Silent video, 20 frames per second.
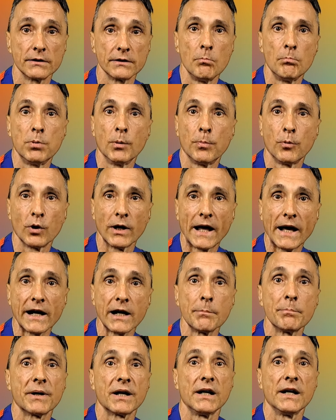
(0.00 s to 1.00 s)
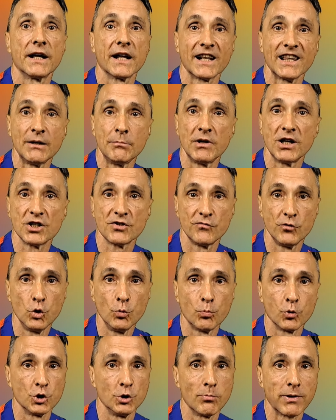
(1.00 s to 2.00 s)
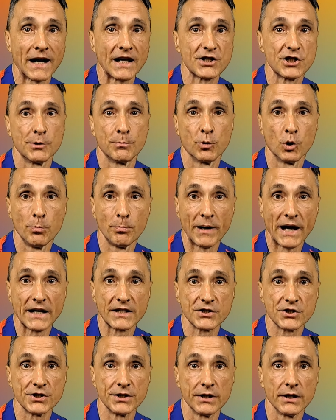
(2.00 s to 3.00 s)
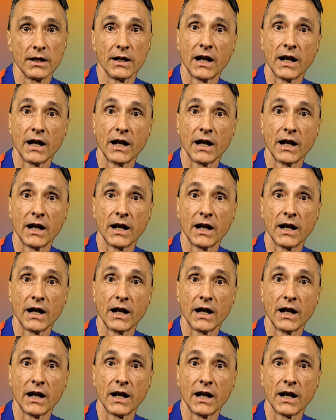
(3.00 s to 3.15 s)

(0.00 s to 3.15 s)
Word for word: Popolare per l'incredibile sviluppo di braccia e polpacci,